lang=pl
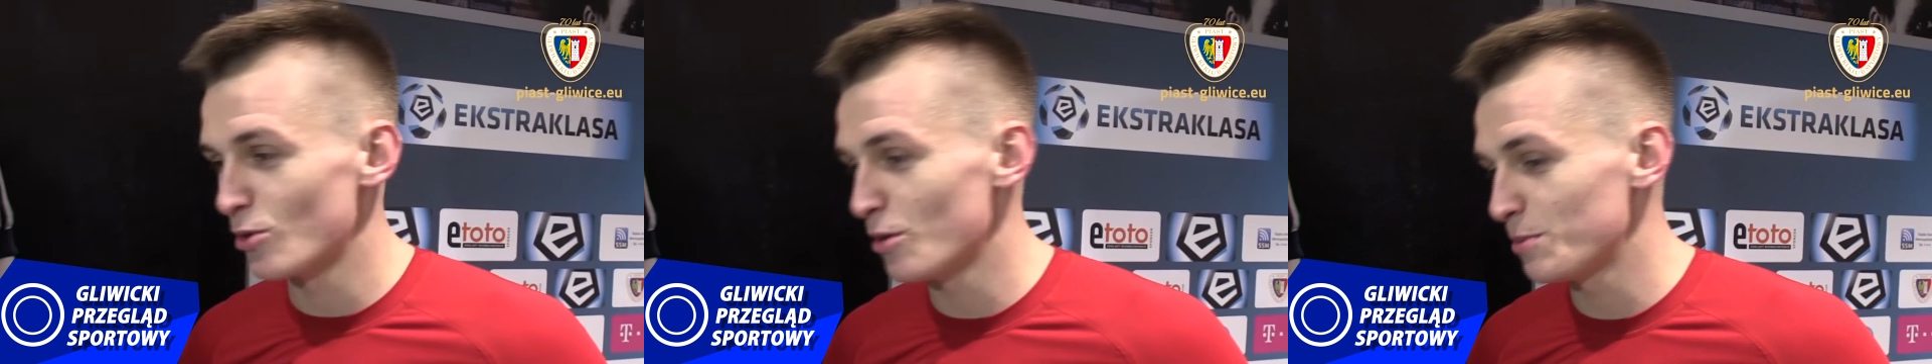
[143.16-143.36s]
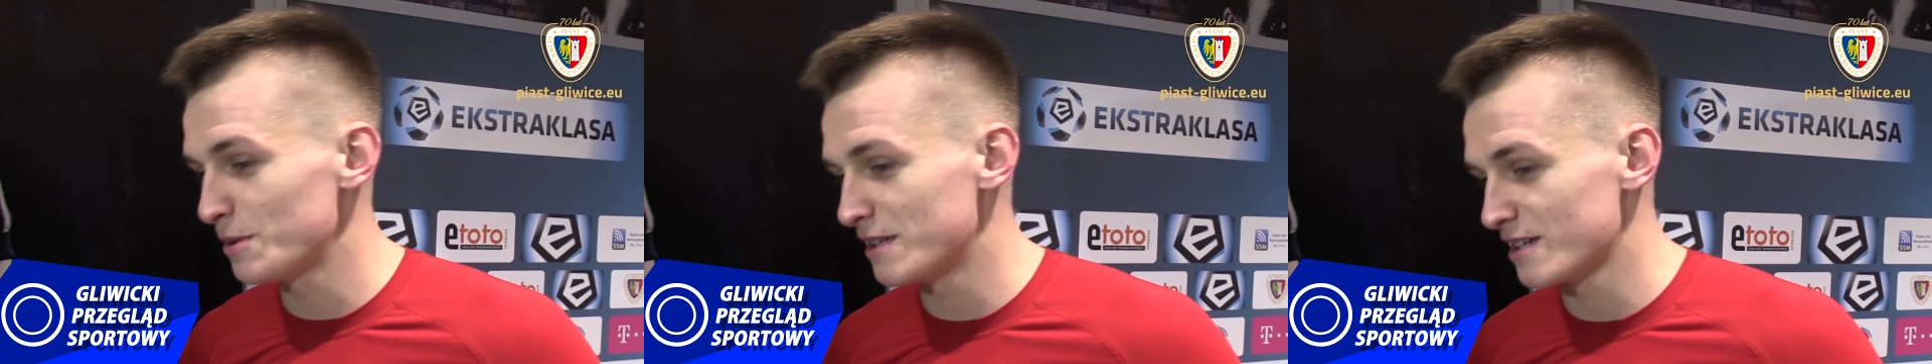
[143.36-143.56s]
na
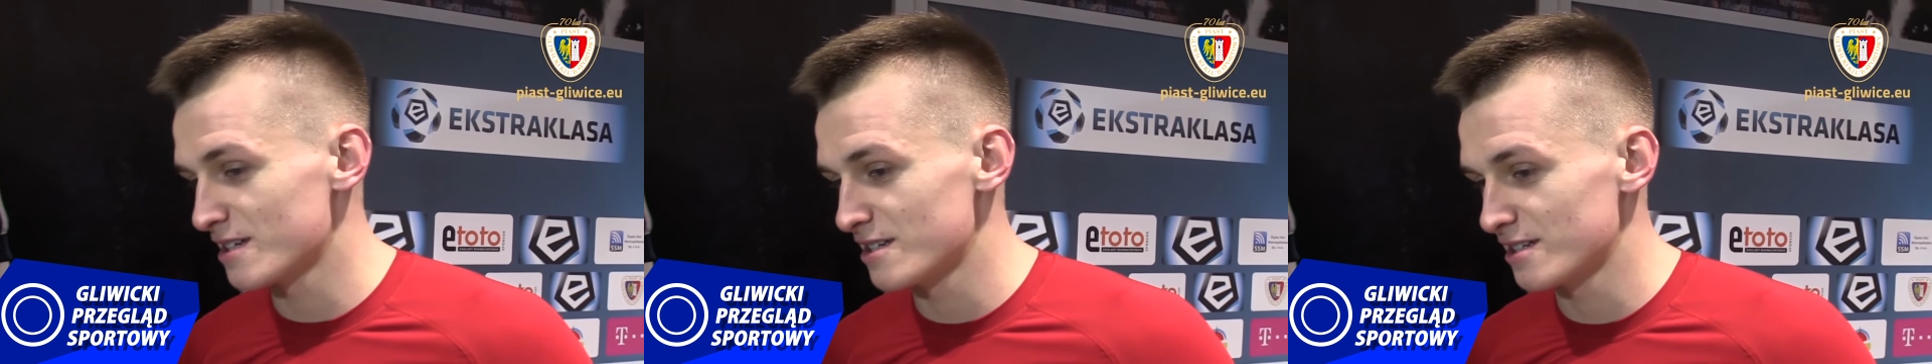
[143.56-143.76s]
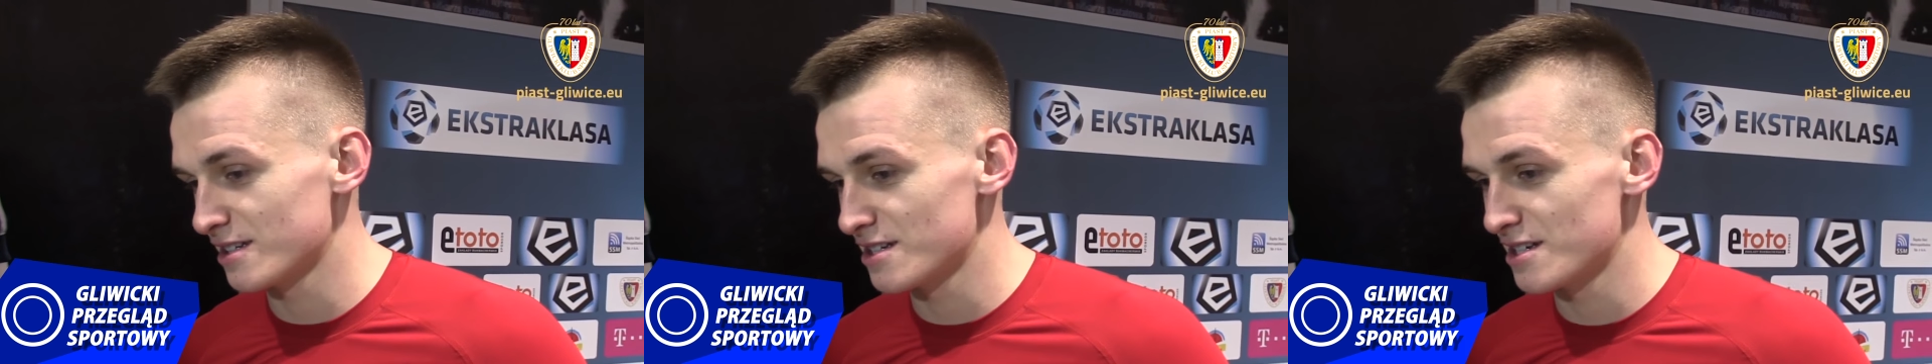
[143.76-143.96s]
urlopy,
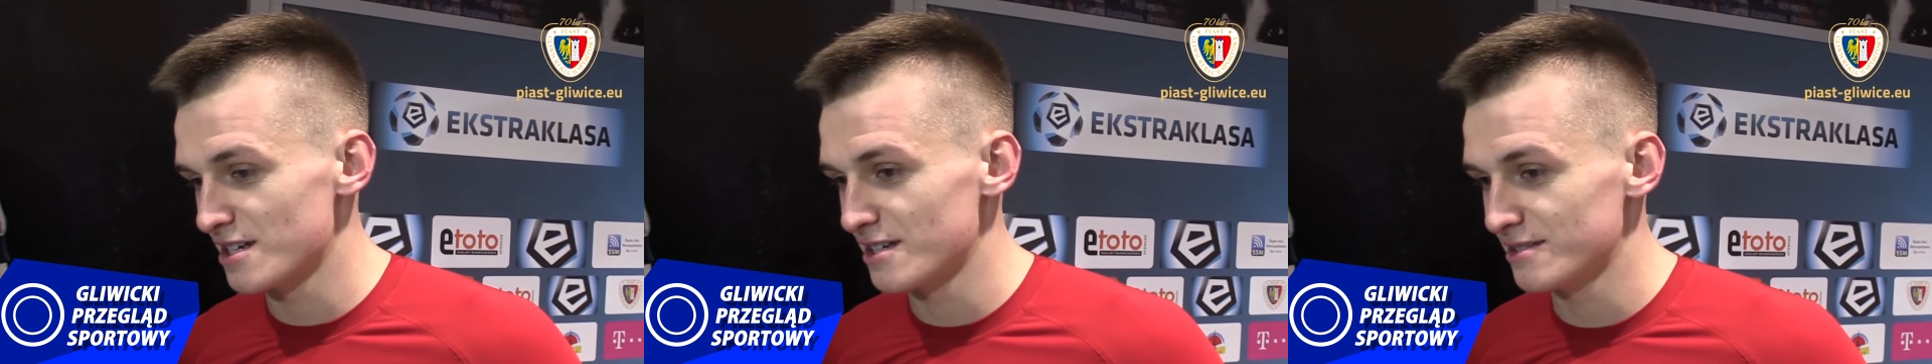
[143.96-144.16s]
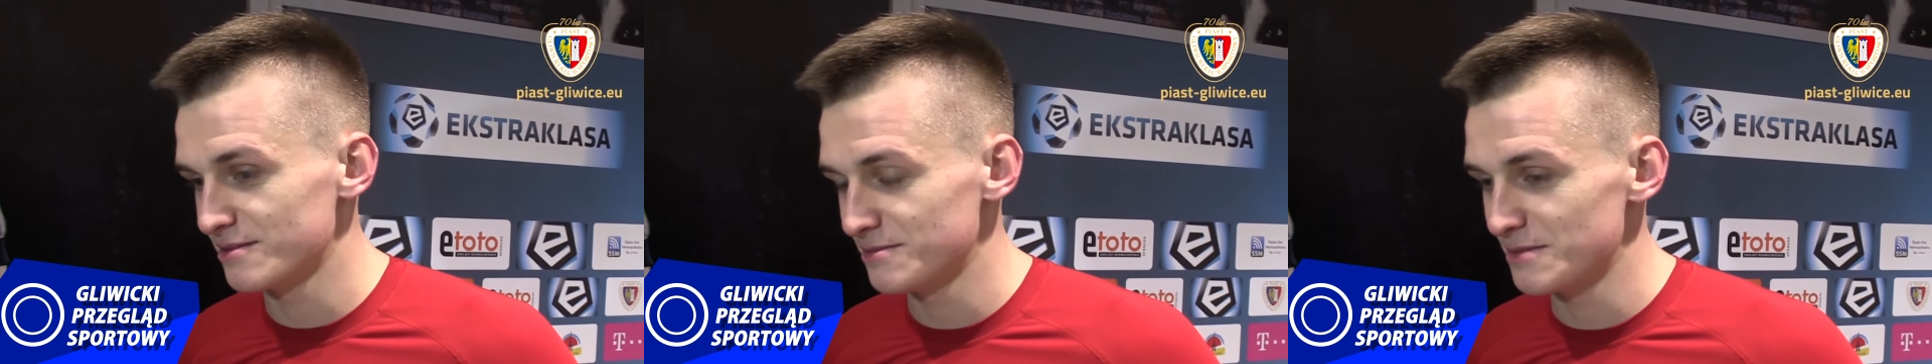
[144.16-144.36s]
także,
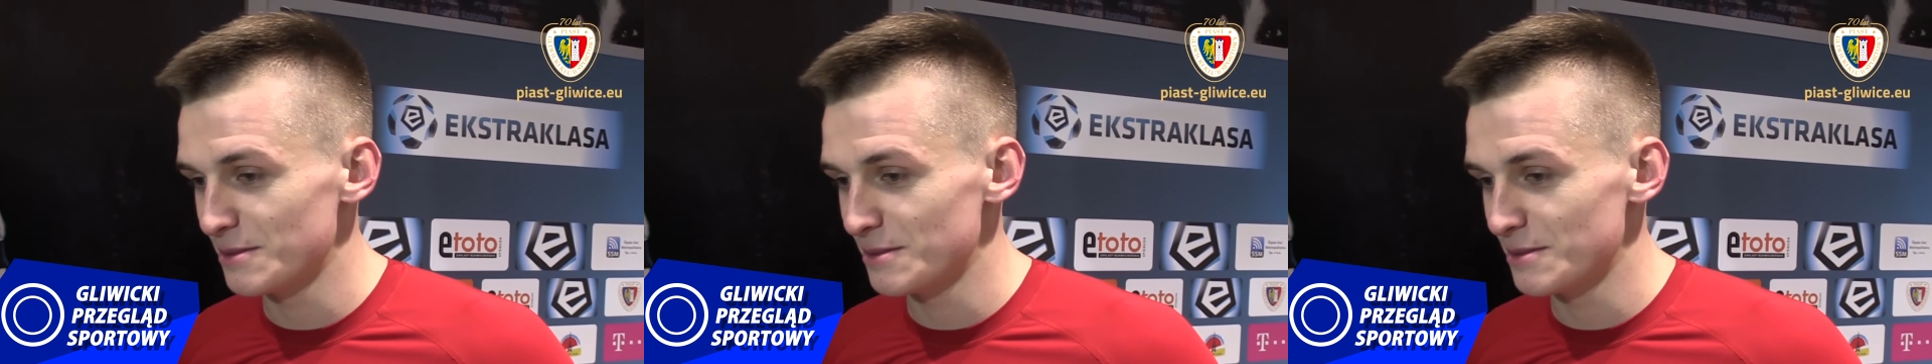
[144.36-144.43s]
także